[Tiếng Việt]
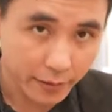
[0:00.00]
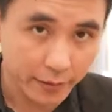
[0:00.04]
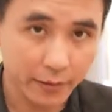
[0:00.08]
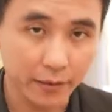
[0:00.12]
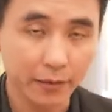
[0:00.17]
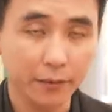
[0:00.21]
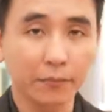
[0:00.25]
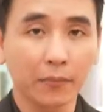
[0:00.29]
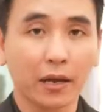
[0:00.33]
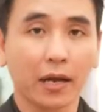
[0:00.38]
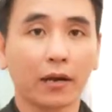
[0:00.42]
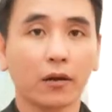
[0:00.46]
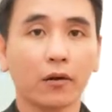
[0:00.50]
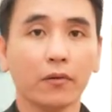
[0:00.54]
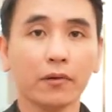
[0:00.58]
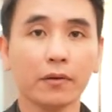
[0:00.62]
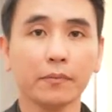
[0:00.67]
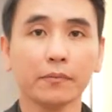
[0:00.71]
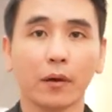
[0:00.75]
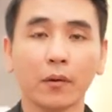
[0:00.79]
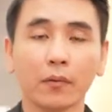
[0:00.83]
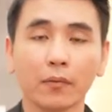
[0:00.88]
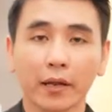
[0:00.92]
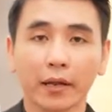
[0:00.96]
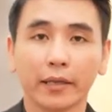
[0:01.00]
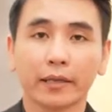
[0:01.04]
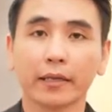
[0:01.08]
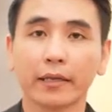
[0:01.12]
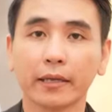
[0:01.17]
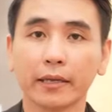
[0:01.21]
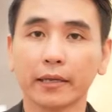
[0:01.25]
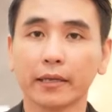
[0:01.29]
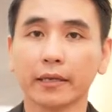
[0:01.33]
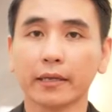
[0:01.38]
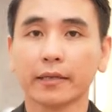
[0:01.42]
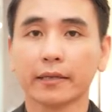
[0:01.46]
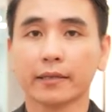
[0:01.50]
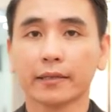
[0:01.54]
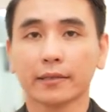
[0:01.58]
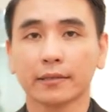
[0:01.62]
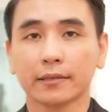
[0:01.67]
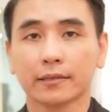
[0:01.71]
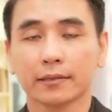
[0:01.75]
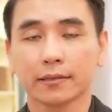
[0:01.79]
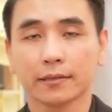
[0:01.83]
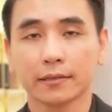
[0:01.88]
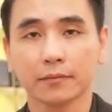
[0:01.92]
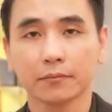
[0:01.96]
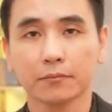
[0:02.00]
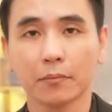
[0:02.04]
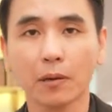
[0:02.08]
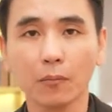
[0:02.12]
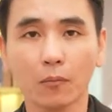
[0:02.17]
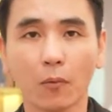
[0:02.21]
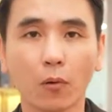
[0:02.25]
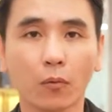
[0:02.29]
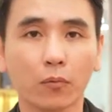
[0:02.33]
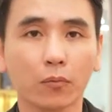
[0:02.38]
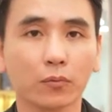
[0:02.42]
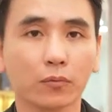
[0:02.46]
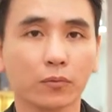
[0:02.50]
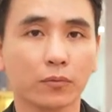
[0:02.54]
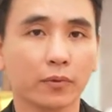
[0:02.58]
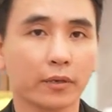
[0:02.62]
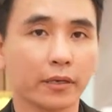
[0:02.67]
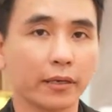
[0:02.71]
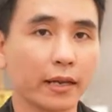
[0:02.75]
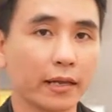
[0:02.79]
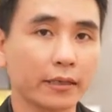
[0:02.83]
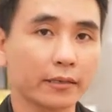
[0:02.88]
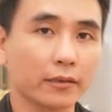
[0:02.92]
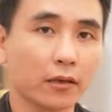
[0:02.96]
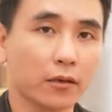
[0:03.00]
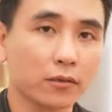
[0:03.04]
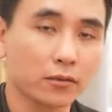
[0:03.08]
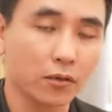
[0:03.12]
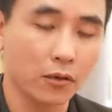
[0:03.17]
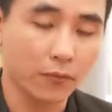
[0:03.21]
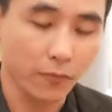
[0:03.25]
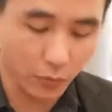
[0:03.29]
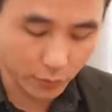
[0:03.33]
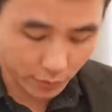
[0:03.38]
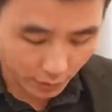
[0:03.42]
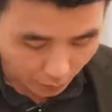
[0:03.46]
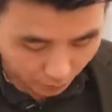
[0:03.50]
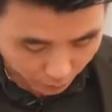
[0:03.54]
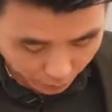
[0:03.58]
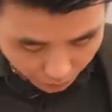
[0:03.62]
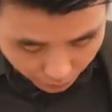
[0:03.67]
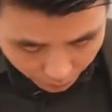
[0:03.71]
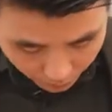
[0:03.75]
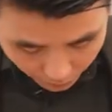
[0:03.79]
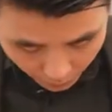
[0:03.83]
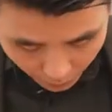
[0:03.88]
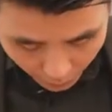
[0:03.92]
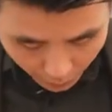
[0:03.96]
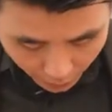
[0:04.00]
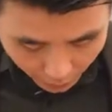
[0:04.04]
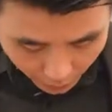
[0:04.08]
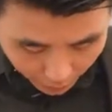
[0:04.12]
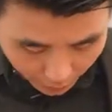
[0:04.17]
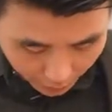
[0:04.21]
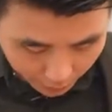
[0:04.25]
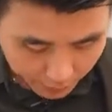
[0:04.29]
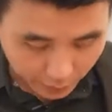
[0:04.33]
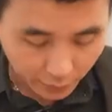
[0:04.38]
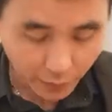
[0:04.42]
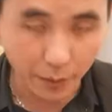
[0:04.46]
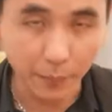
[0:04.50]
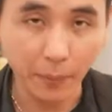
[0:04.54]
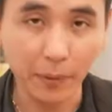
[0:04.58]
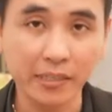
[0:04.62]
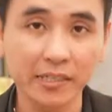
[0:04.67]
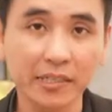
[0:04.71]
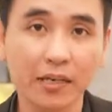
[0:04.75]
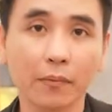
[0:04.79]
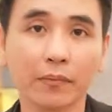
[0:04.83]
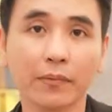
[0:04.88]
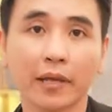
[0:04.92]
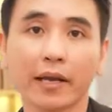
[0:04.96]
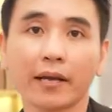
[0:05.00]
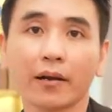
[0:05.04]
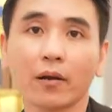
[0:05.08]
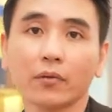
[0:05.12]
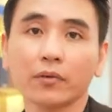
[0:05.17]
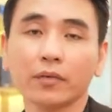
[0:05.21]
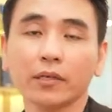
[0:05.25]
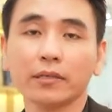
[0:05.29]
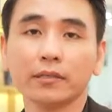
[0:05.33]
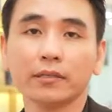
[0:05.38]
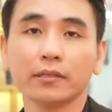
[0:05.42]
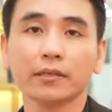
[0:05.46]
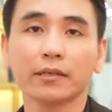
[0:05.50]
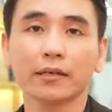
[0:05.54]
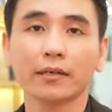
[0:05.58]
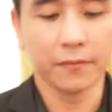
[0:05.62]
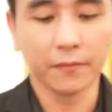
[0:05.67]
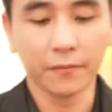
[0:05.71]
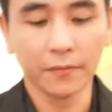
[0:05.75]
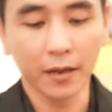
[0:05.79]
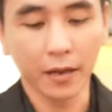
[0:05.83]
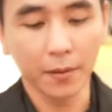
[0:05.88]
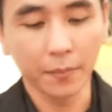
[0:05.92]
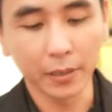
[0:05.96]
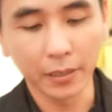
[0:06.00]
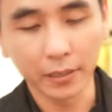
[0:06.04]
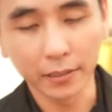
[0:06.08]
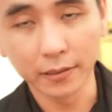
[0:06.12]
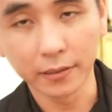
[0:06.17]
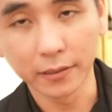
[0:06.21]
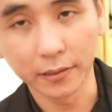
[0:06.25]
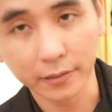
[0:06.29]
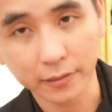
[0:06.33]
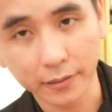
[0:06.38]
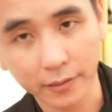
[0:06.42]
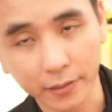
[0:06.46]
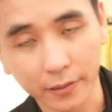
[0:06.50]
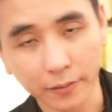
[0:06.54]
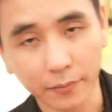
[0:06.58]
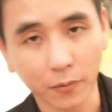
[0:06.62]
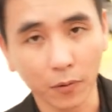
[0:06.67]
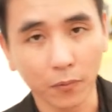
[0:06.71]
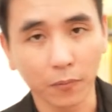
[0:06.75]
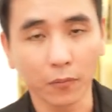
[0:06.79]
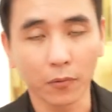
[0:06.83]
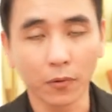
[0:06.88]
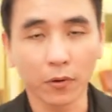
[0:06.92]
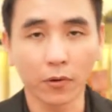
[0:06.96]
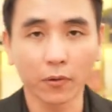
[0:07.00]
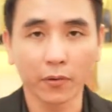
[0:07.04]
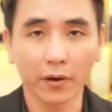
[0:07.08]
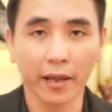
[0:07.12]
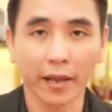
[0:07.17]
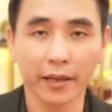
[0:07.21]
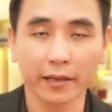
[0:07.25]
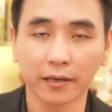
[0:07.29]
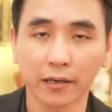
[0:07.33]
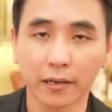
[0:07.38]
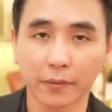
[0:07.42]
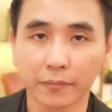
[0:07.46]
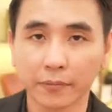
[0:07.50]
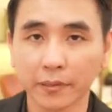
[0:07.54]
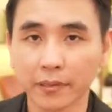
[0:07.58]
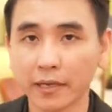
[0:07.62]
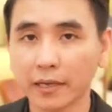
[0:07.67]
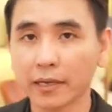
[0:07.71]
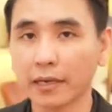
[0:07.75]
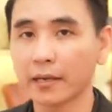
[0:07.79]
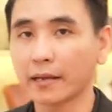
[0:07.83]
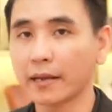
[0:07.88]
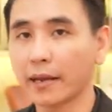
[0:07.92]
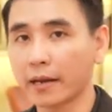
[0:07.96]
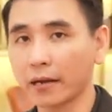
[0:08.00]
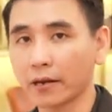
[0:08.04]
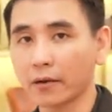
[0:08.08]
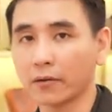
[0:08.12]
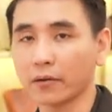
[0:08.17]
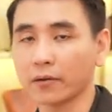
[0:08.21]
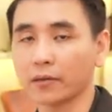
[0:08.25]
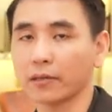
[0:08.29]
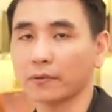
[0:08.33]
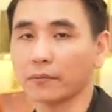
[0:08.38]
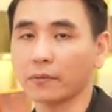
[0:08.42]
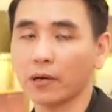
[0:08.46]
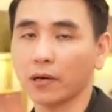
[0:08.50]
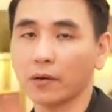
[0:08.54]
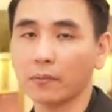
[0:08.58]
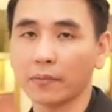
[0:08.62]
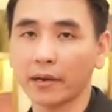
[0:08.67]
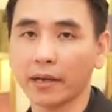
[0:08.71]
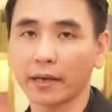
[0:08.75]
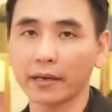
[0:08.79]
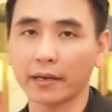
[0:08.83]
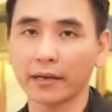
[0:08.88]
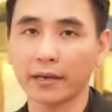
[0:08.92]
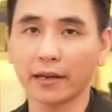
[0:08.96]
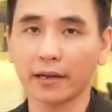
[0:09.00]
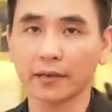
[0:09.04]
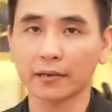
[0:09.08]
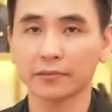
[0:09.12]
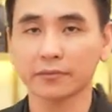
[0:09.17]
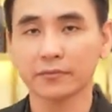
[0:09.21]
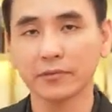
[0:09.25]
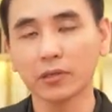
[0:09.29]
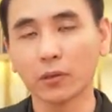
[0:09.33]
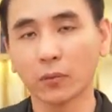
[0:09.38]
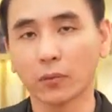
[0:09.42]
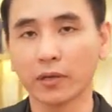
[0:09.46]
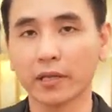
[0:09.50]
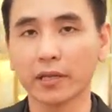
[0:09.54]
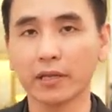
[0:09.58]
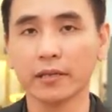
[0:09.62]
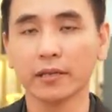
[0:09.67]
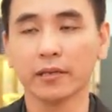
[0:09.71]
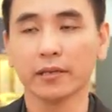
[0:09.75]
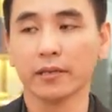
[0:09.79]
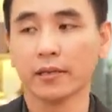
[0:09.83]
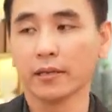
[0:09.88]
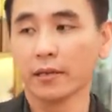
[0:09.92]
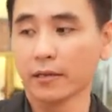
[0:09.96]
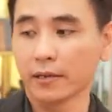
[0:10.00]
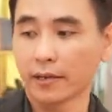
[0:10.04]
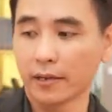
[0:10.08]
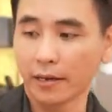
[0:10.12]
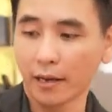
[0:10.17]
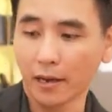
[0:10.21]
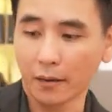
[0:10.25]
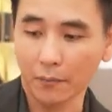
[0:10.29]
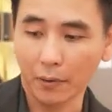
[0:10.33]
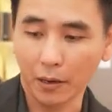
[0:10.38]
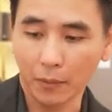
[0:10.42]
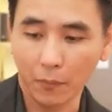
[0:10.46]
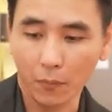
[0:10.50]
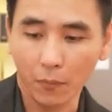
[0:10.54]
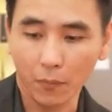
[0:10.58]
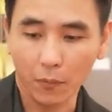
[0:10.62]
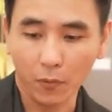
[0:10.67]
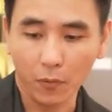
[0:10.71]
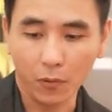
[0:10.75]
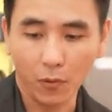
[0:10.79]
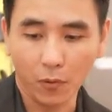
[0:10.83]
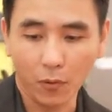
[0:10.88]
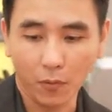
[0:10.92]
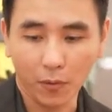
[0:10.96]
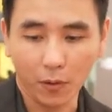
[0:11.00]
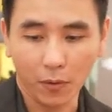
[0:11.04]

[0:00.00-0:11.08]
nhưng mà đối với mẫu này thì bắt buộc vì lan cho sỏ vào trong cho nên mình sẽ không thấy cái đầu dư và bình thường thì một bộ đồ đen hợp với dây thịt đen rồi nhưng mà hôm nay kỳ lăng ví dụ đi chị Lan bằng một bộ đồ